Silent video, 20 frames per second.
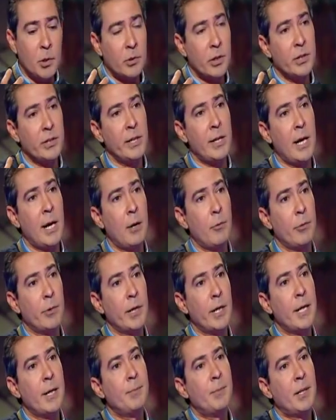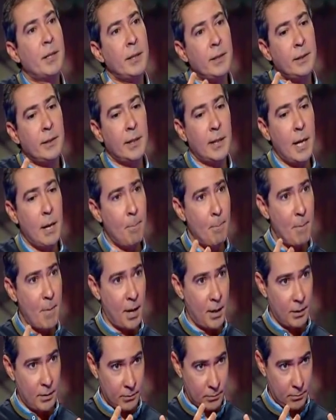بنوك كتير قوي ابتديت
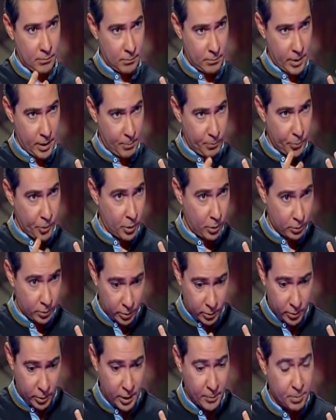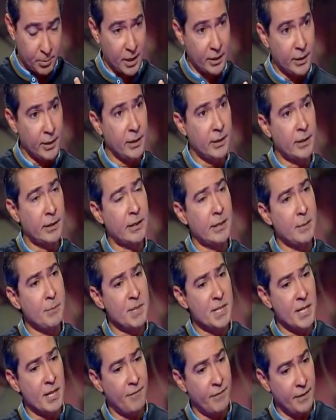تجمع ابنات ابتديت
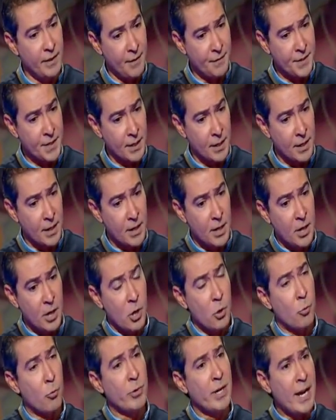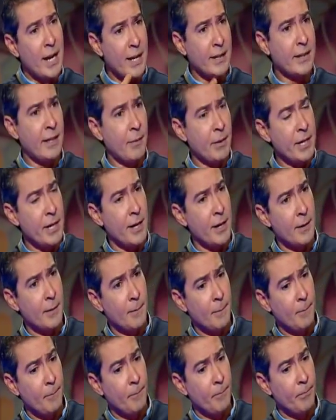تمسك في نفسك والناحيه الثانيه
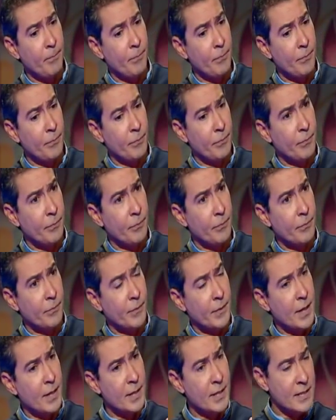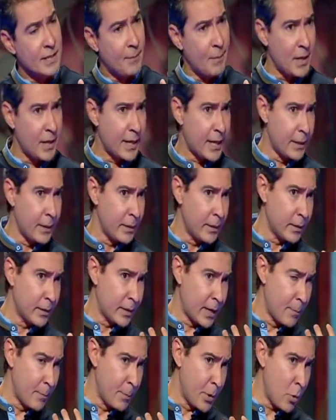كان الزمالك كان
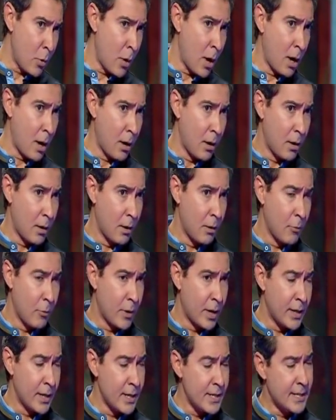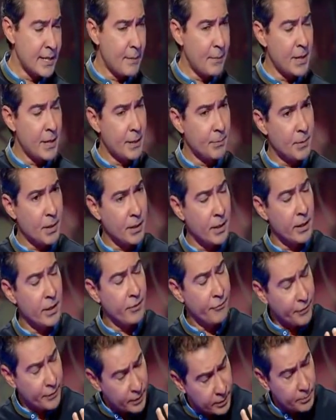كان بيقع وكان نادي الزمالك ابتدى
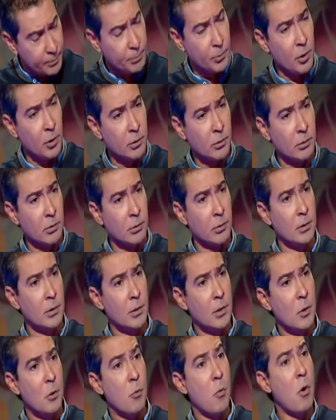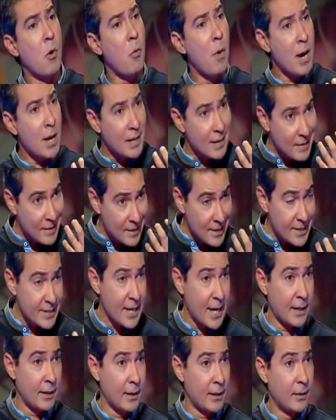يفقد بناط وهو اللي
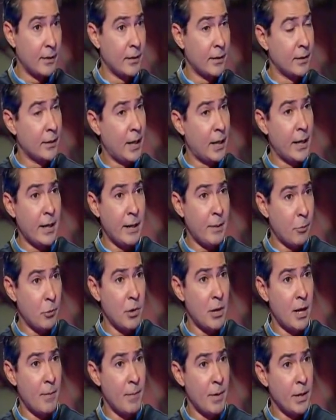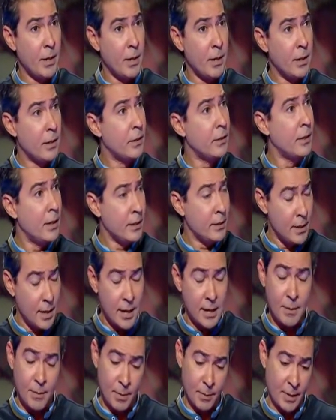ساعدك يعني انا بكل امانه
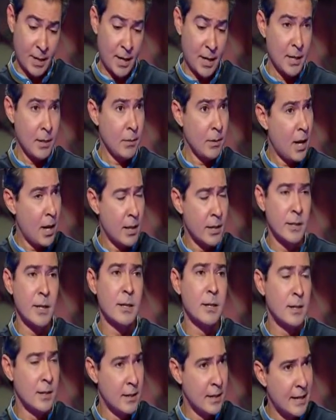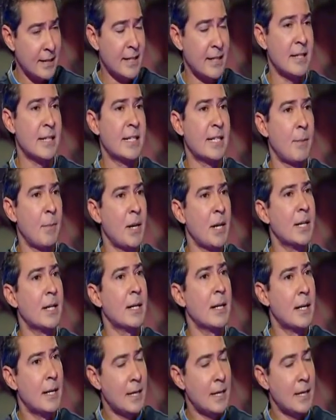النادي انا ما بتكلم لا النادي نادي الزمالك معلش